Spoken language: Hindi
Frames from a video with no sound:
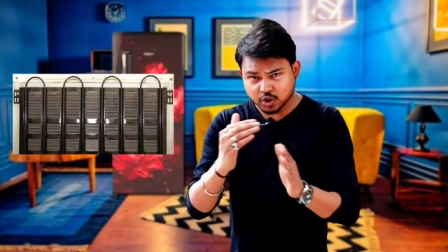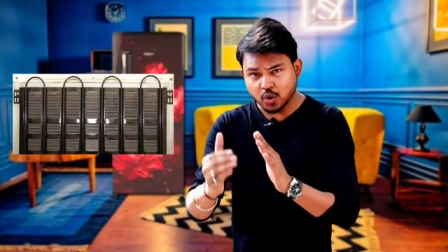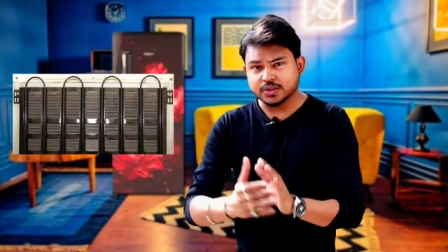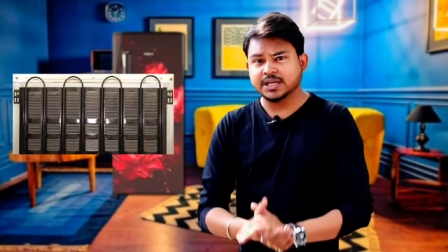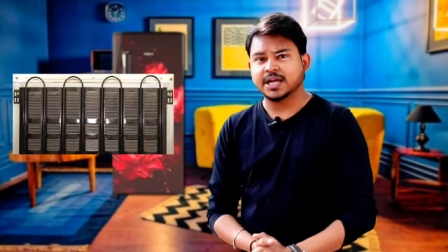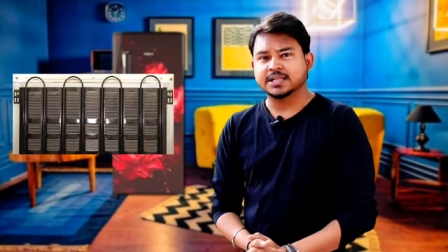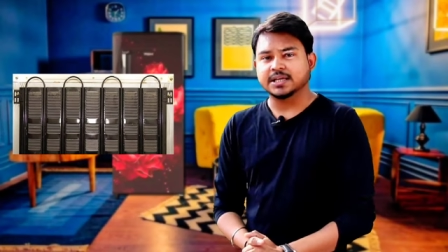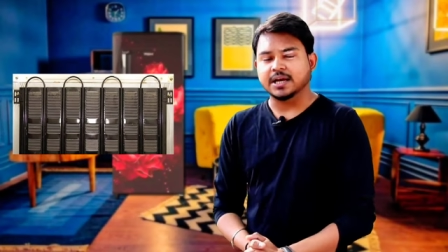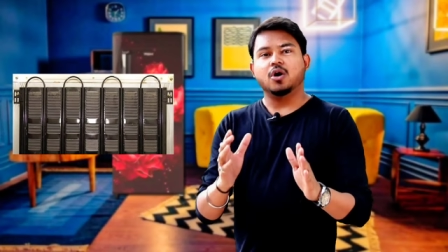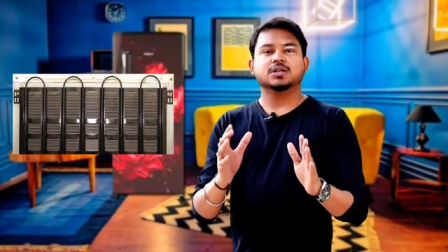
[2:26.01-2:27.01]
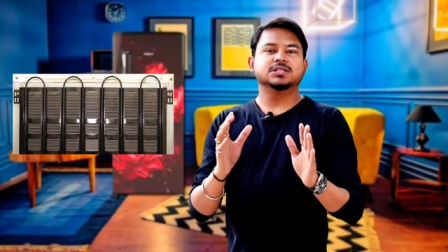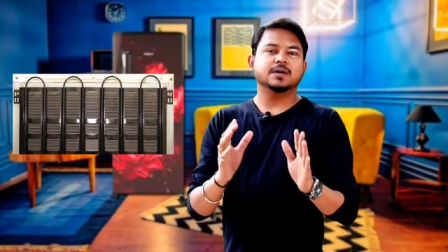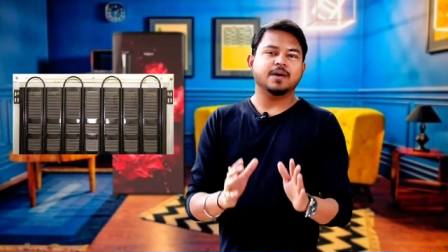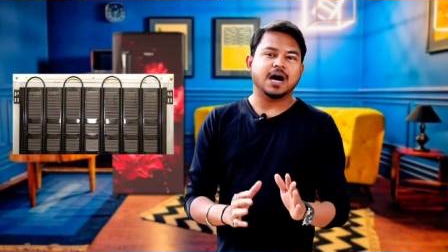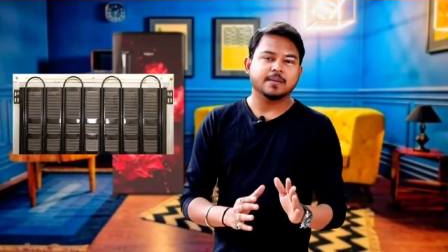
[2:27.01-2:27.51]
दौड़ती रहती है और
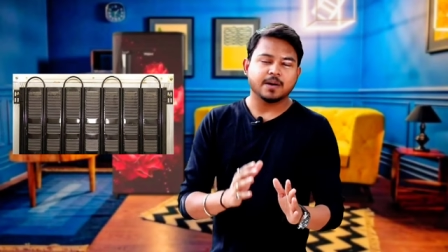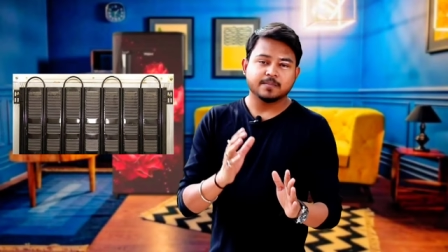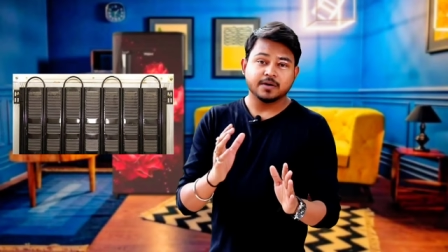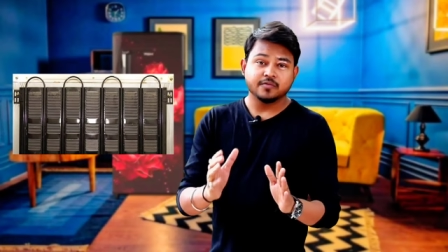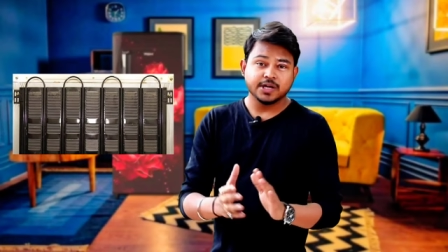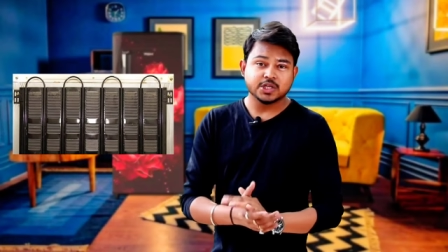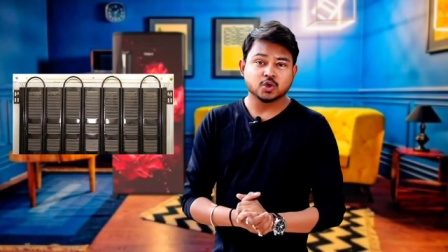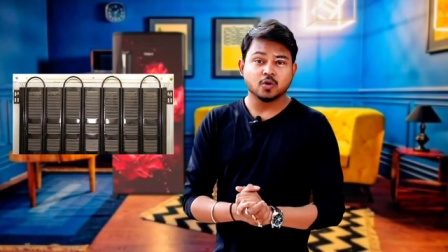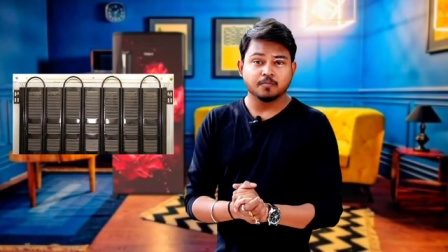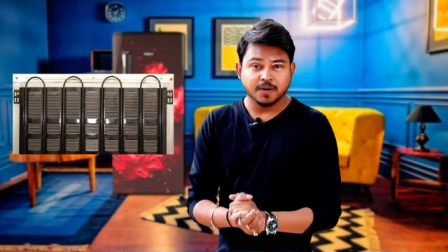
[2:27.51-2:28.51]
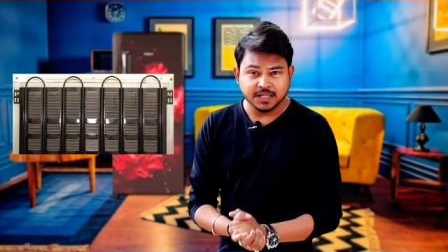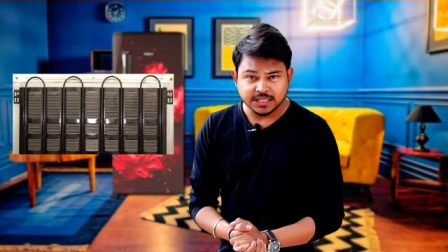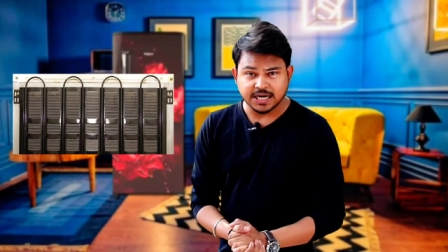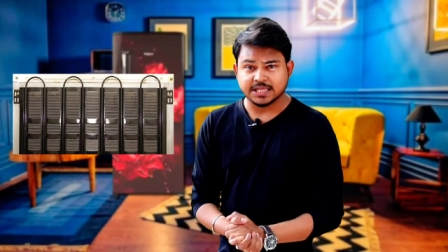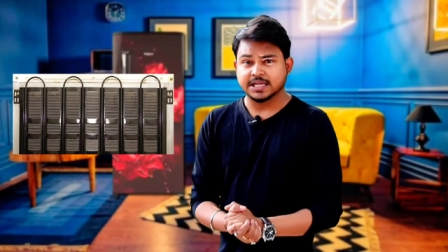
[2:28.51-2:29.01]
जब आप अपने फ्रिज को
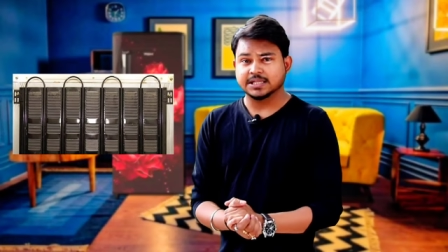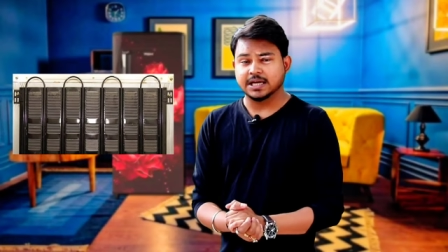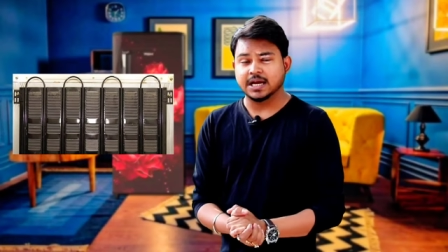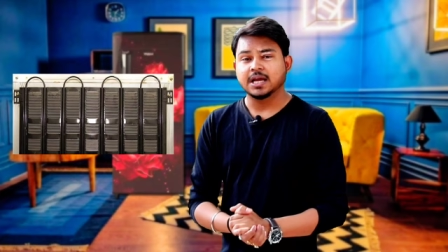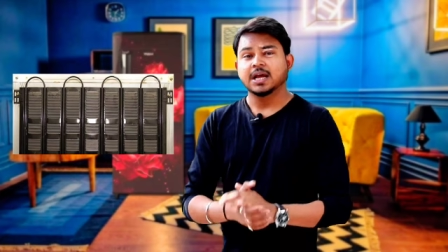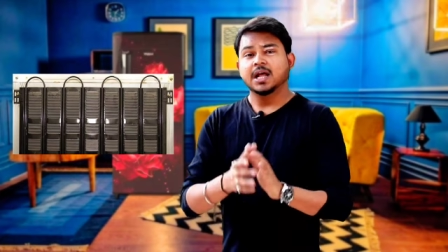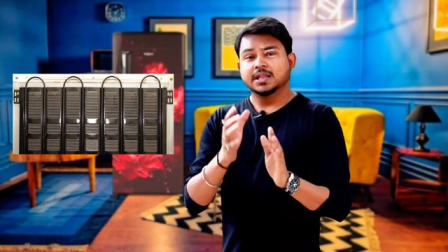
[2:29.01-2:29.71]
बंद कर देते हैं